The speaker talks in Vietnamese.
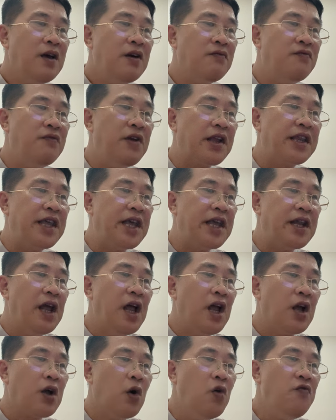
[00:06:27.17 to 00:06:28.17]
Việc thiệt
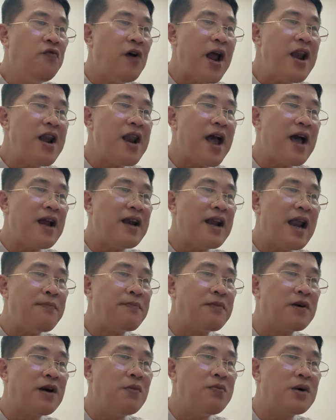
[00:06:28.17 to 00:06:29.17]
cũng phải là
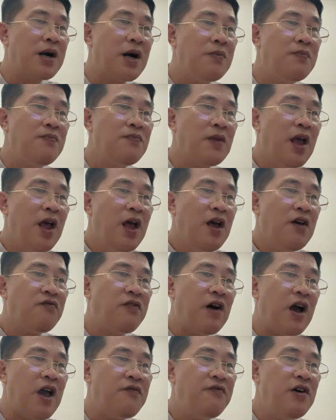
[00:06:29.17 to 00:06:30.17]
làm không công,
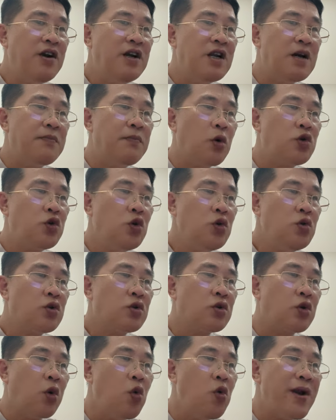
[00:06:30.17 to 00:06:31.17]
phải vớt được một chút
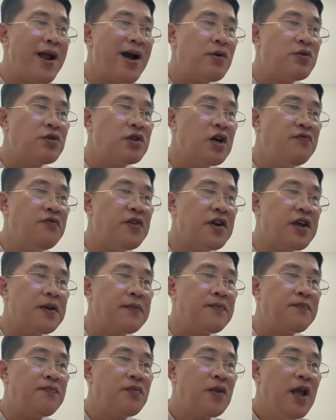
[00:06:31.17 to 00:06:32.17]
thù lao trở về.
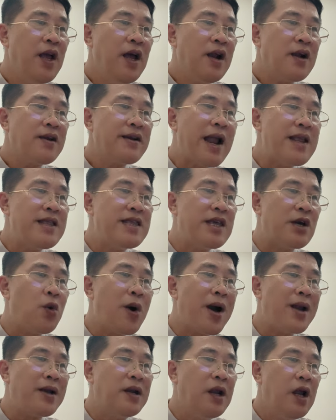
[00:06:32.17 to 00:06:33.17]
Đan Diệp
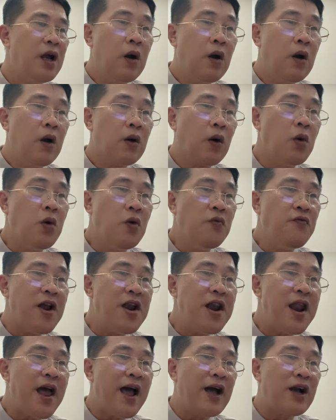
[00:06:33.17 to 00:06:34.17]
Oanh cũng không
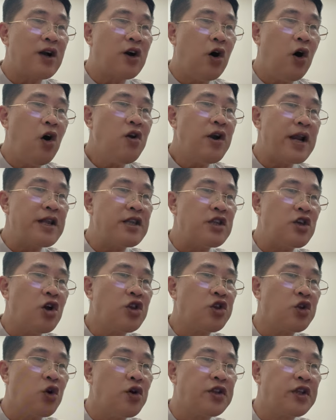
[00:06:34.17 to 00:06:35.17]
phải là có làn gió
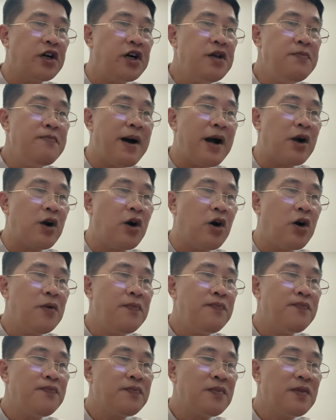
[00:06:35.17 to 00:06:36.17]
thổi tới mà có.
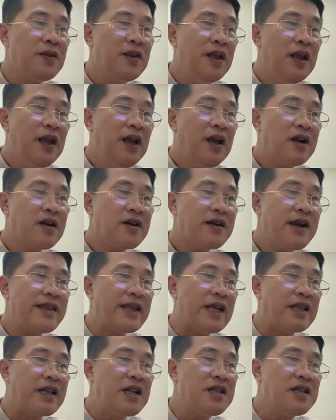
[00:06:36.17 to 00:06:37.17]
Đa
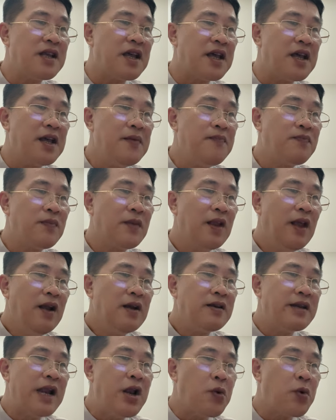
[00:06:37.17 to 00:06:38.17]
cả thánh thể,
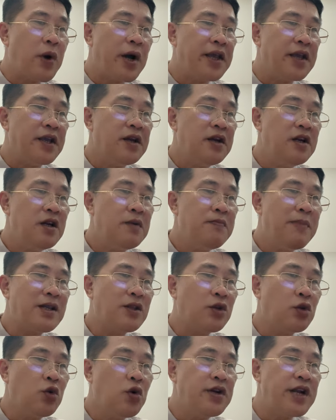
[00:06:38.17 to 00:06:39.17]
đến đầu gầy nước mắt
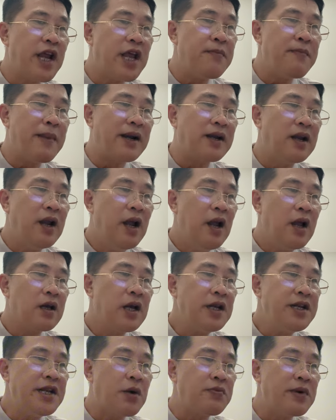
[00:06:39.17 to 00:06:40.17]
tuôn đầy mặt,
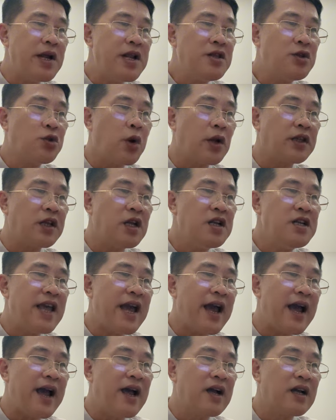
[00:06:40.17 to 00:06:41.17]
kích động đến toàn thân
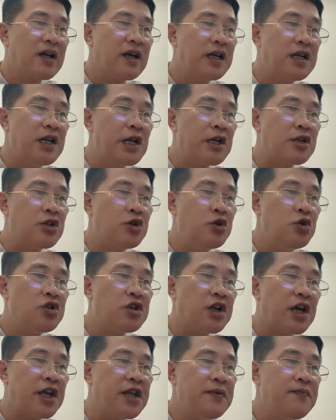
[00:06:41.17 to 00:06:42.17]
già, kịch liệt run
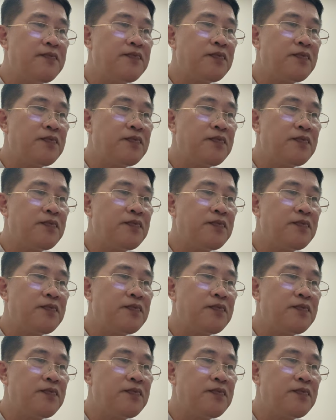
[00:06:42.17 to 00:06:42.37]
rẩy.